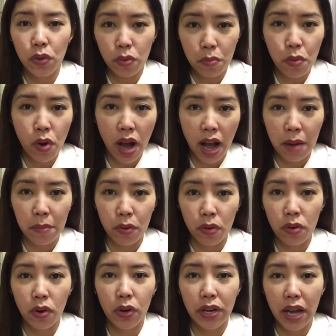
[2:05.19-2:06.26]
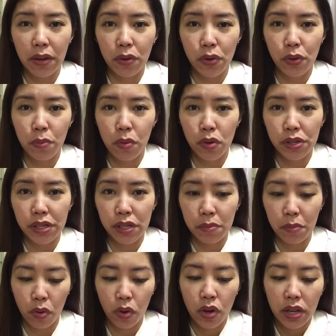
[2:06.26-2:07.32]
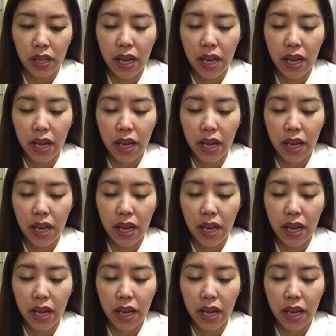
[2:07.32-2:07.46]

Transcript: yung mukha mo or nandun yung boses mo